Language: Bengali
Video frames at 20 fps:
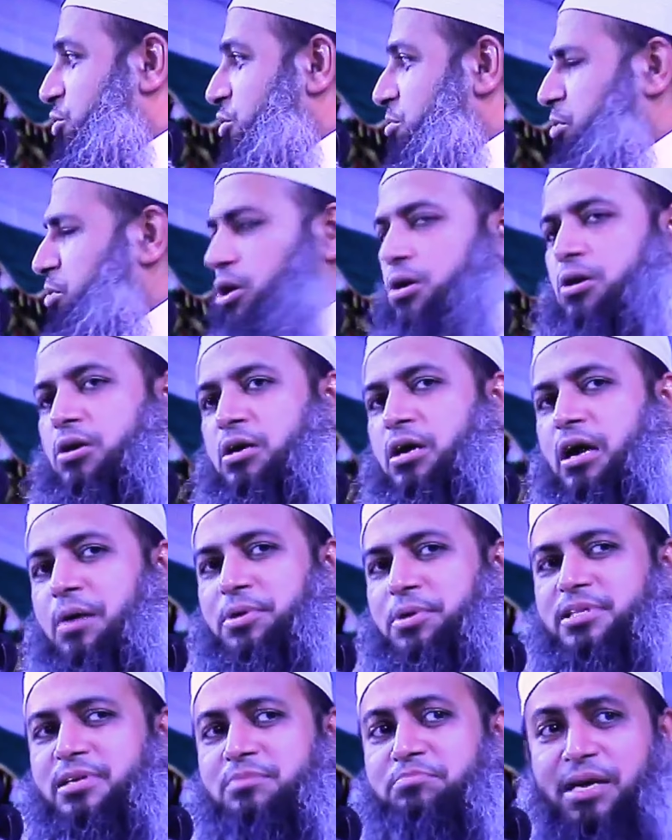ঘুরবো
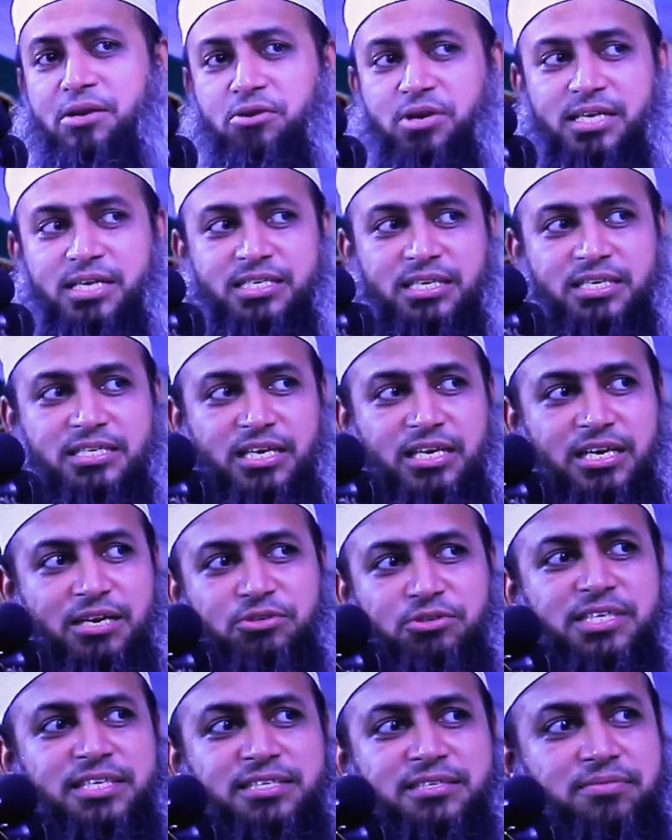আমাদের বারো হাজার টাকা
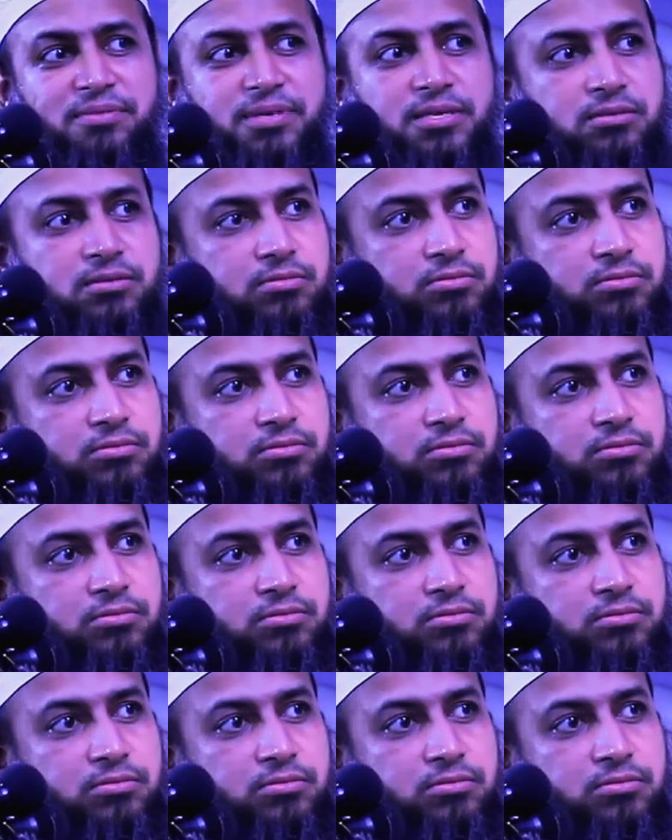উঠে যাবে